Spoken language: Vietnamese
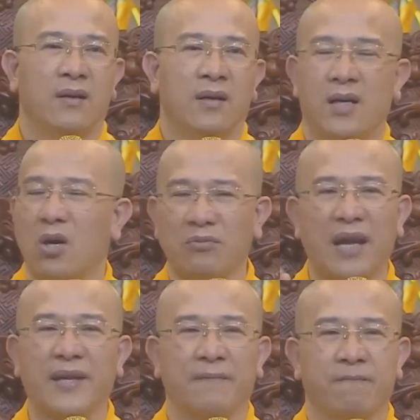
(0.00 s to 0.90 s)
Không
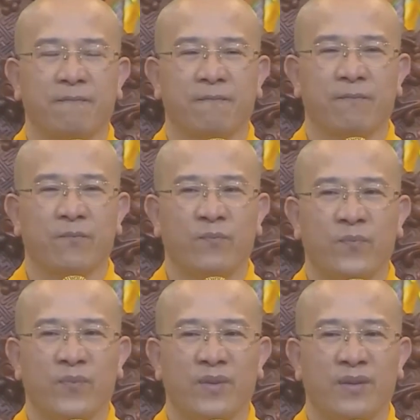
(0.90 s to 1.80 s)
thành,
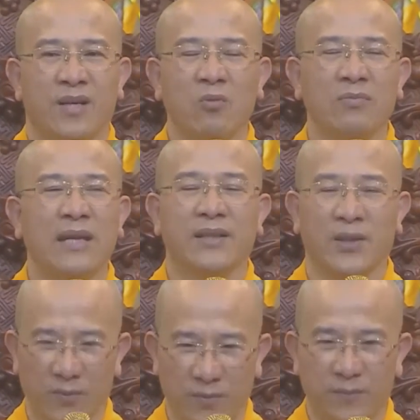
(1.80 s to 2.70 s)
không thành
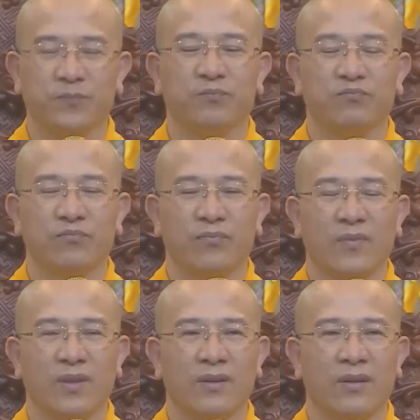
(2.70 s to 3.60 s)
tựu.
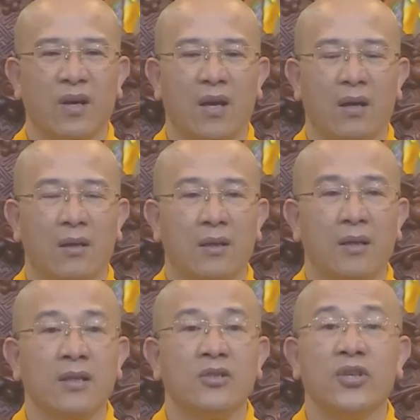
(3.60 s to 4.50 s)
Đó.
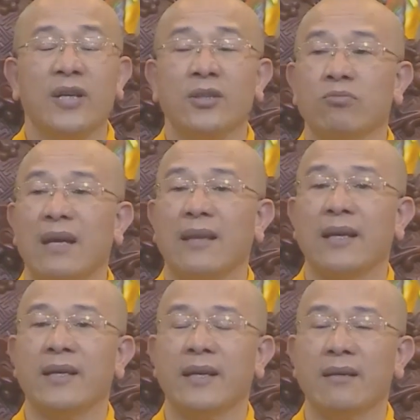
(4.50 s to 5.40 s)
Cho nên chúng ta
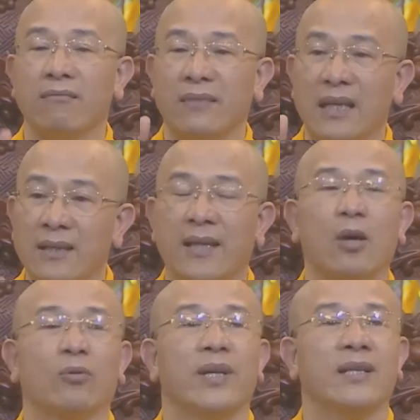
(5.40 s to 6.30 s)
thấy cái đức tin là cái
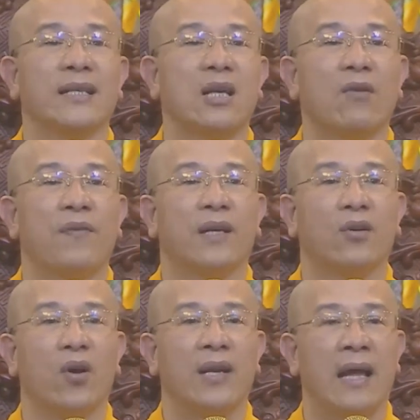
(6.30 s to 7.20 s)
đầu tiên. Tại sao Phật lại
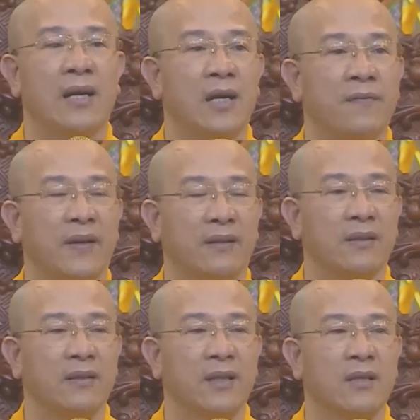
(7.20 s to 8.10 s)
nói là người Phật
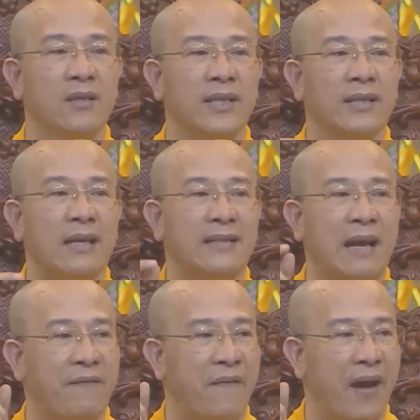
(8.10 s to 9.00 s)
tử, người cư sĩ tại
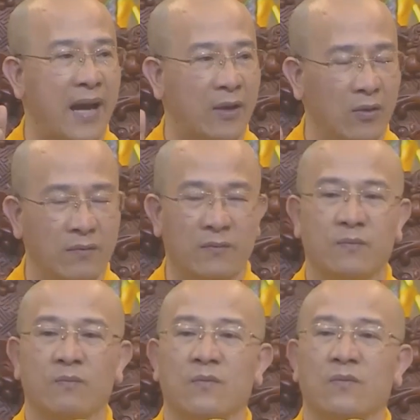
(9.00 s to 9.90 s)
gia phải
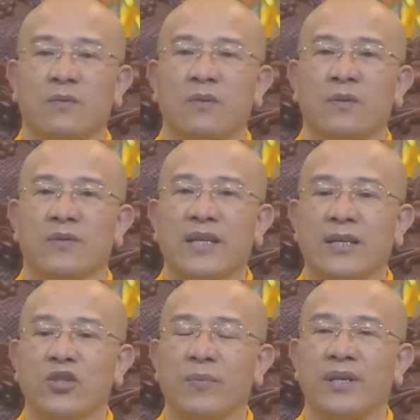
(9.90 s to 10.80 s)

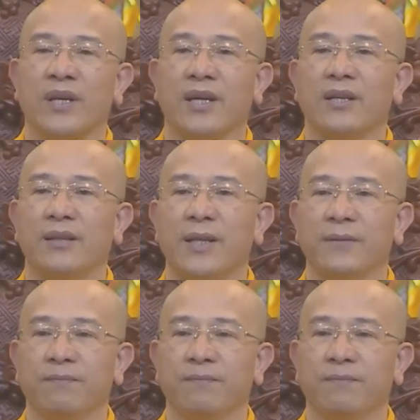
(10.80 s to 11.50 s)
rèn cho mình được cái đức tin.